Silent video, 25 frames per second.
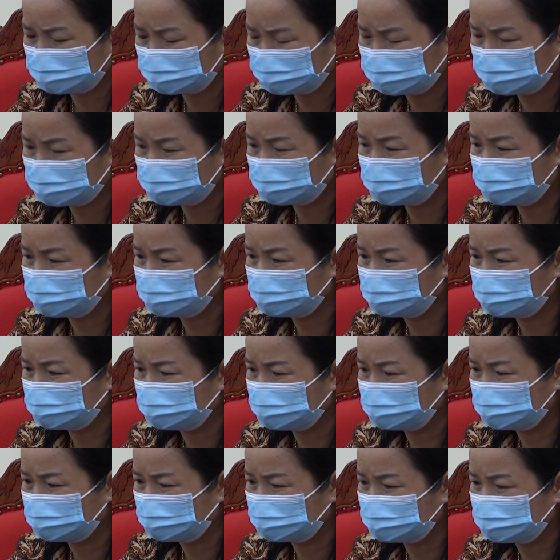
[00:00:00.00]
y tế
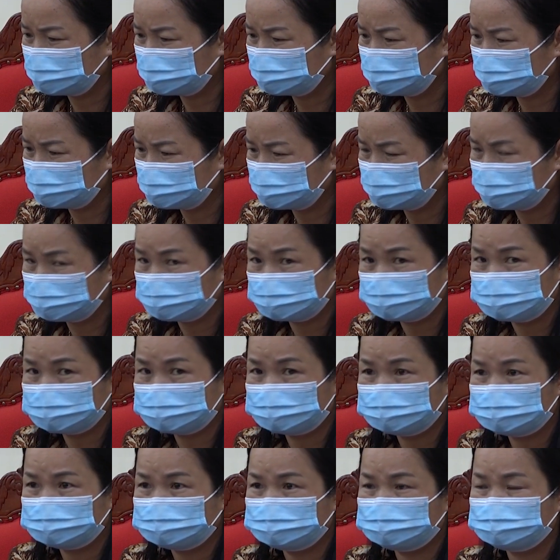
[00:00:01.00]
hoàn thiện
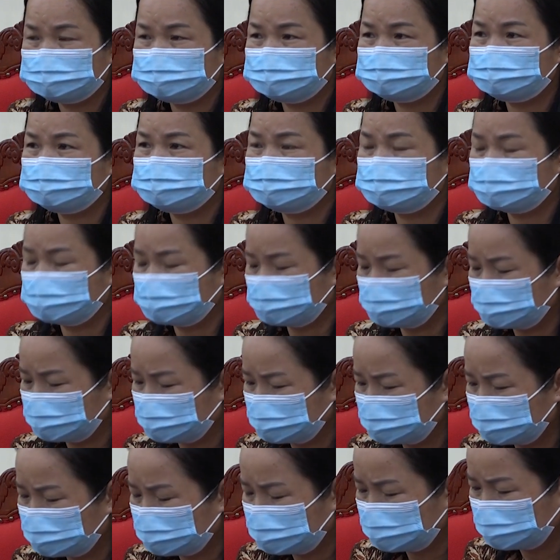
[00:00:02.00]
thể chế chính sách
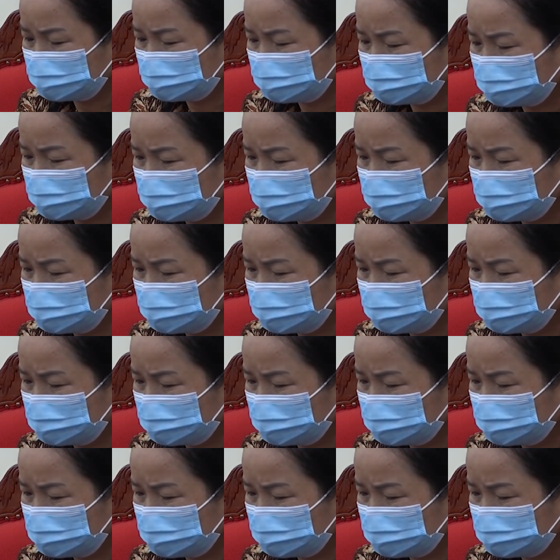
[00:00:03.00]
bảo hiểm xã